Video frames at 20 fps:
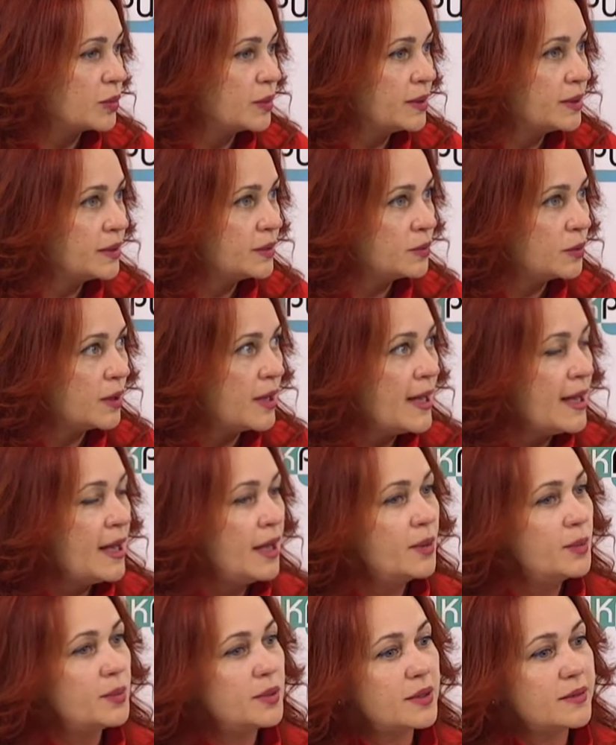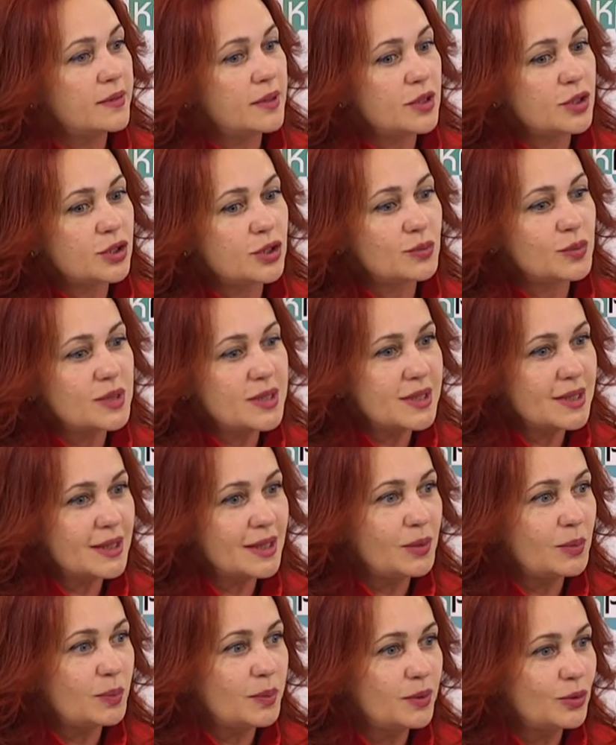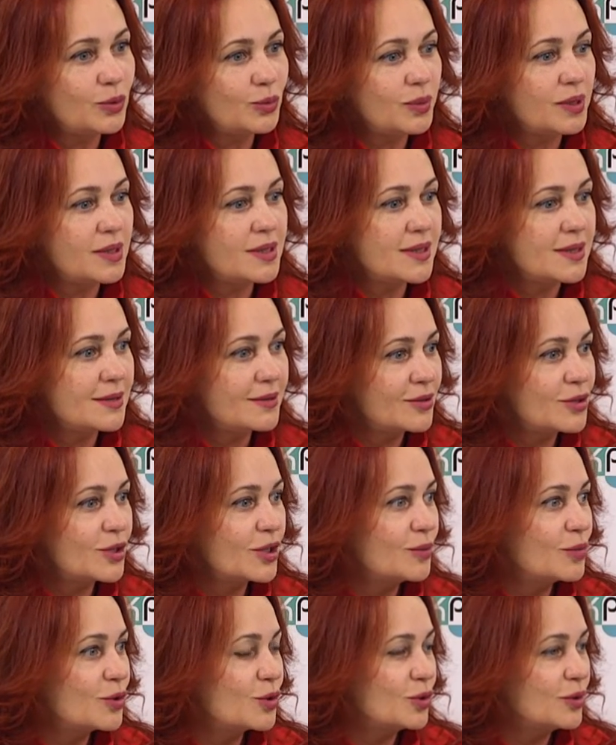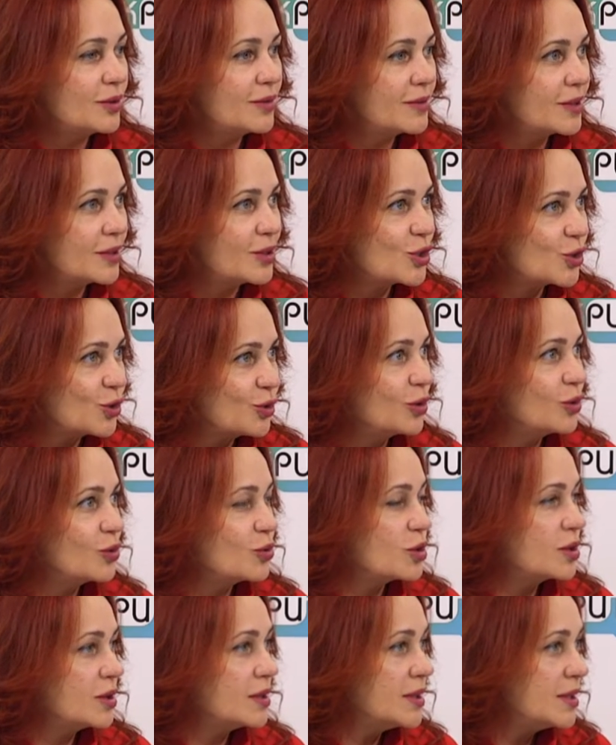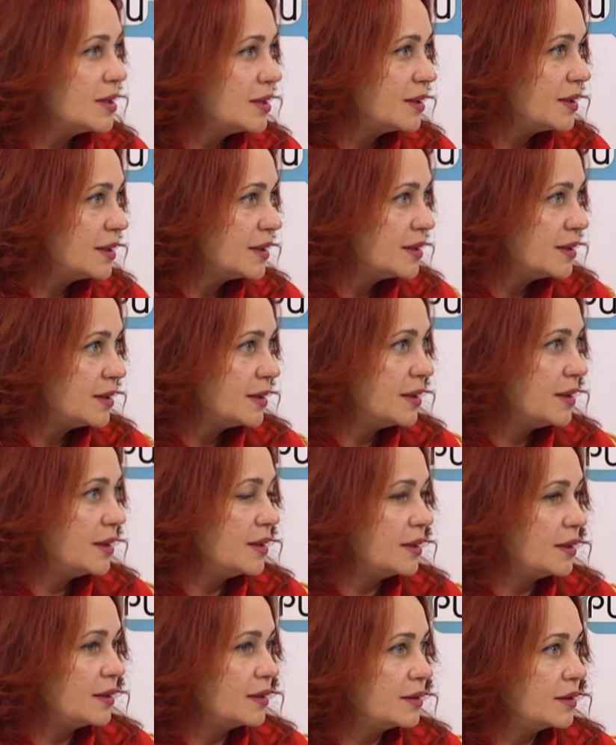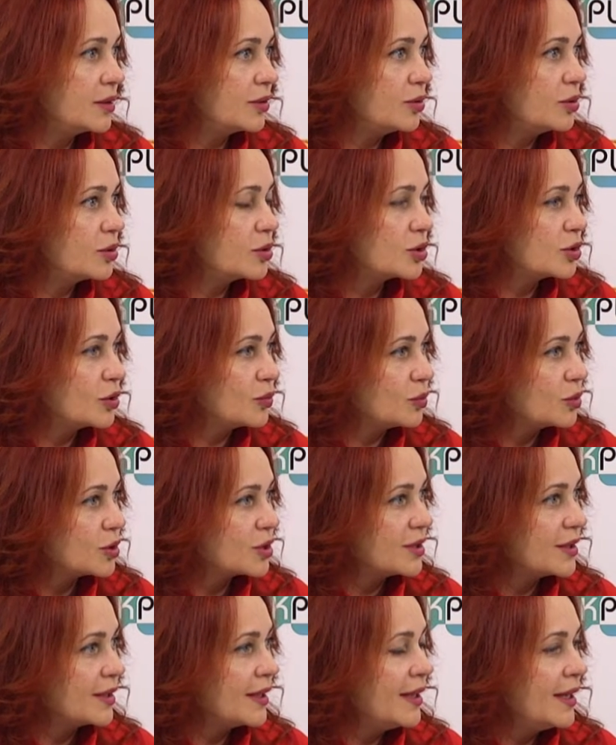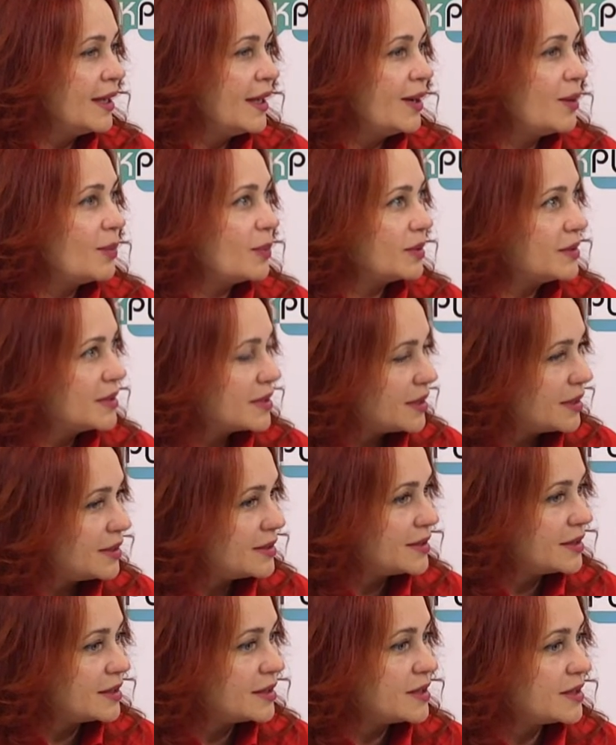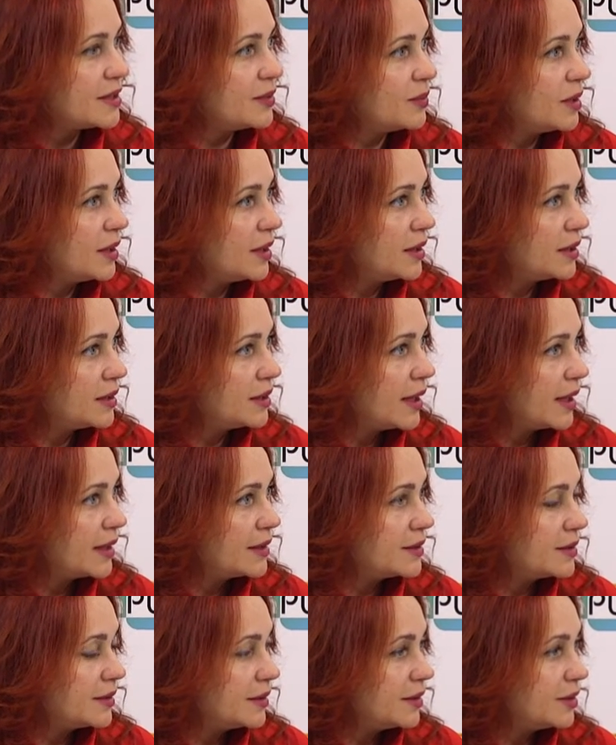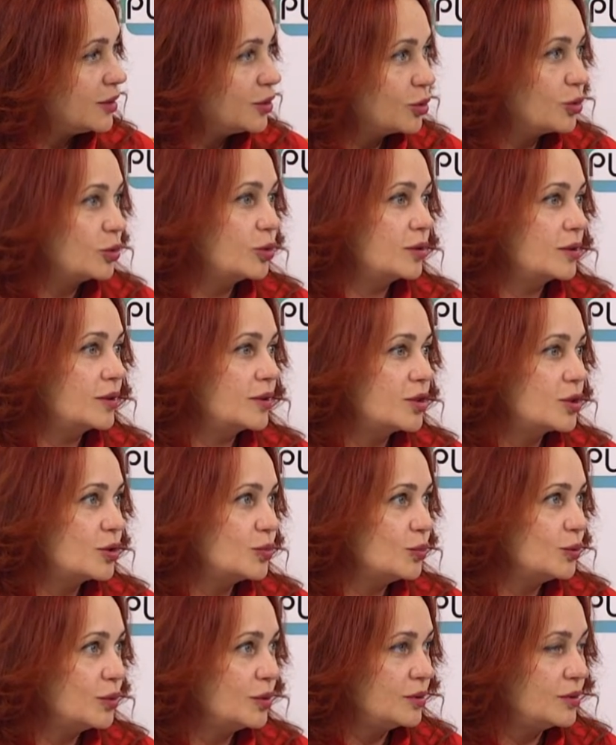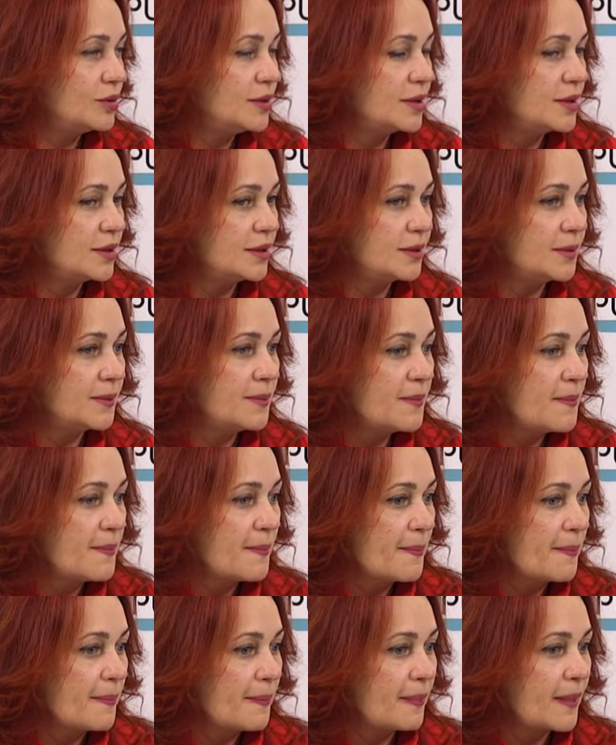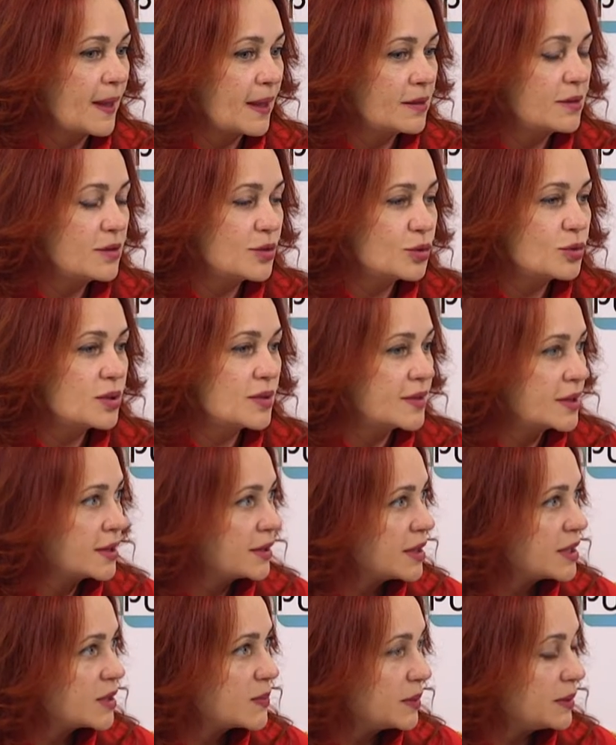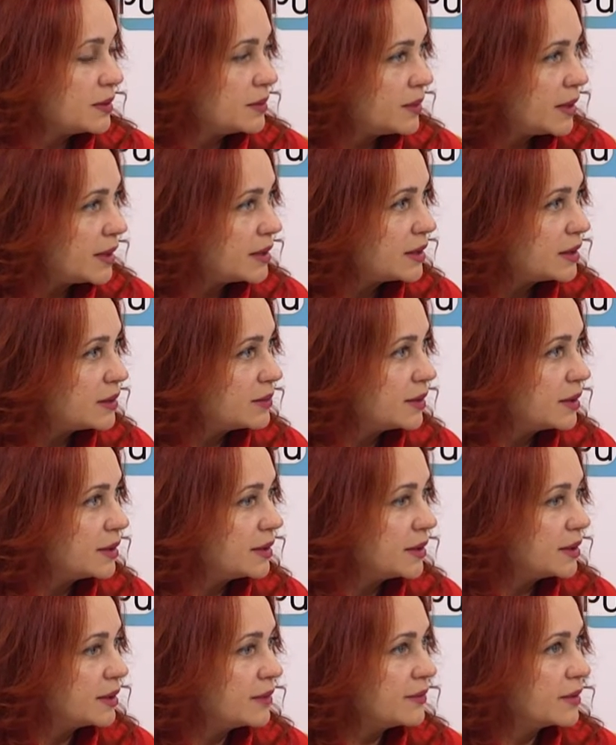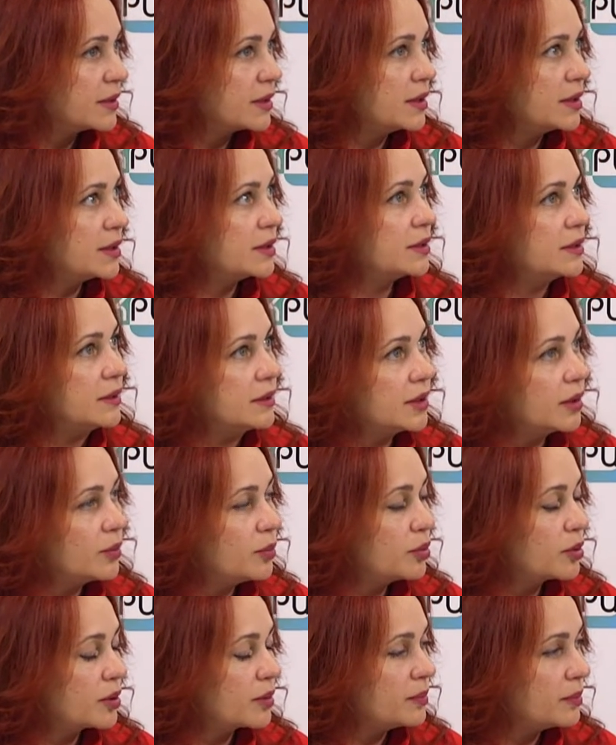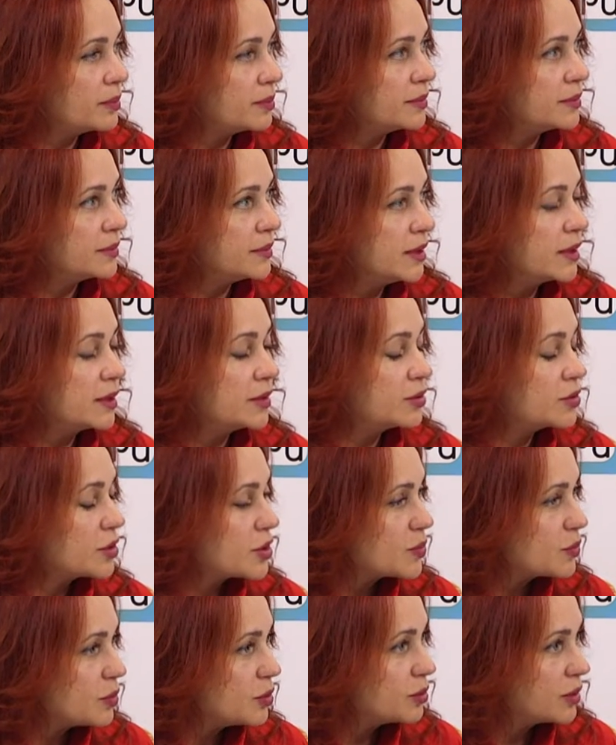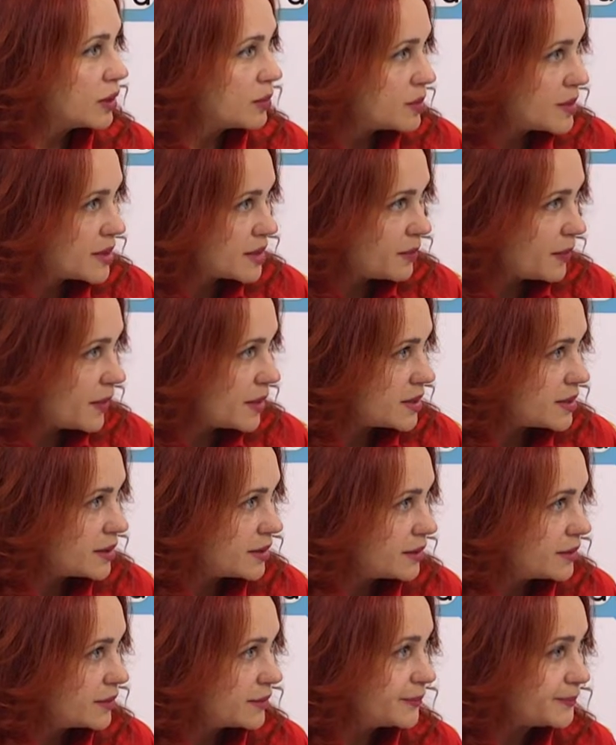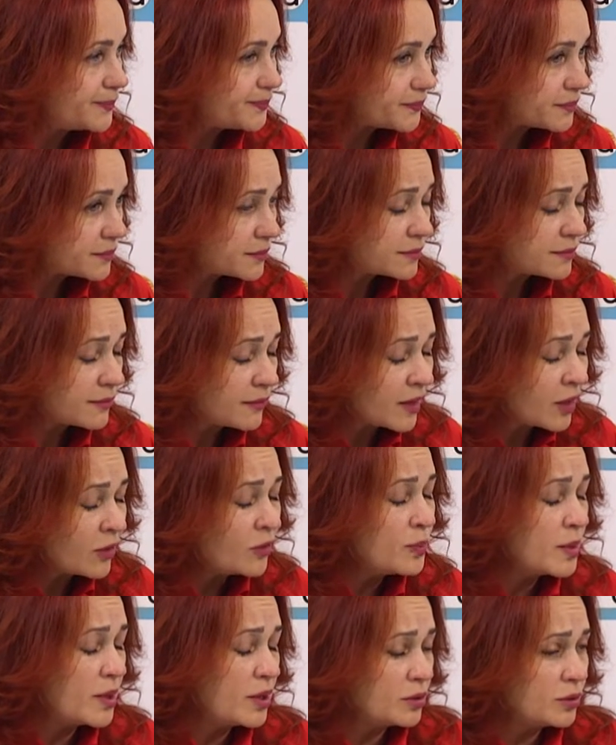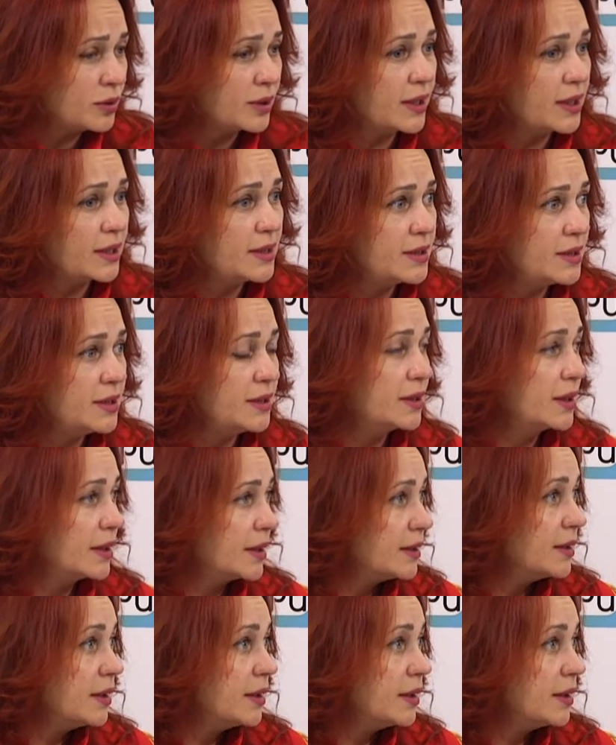Поэтому первое, что мы сели и подумали с девочками, что, наверное, что-то нужно делать, и такое, что можно подарить семье и дать, и то, к чему люди отнесутся всегда с пониманием, это, наверное, наборы, те, которые смогут обезопасить в период карантина.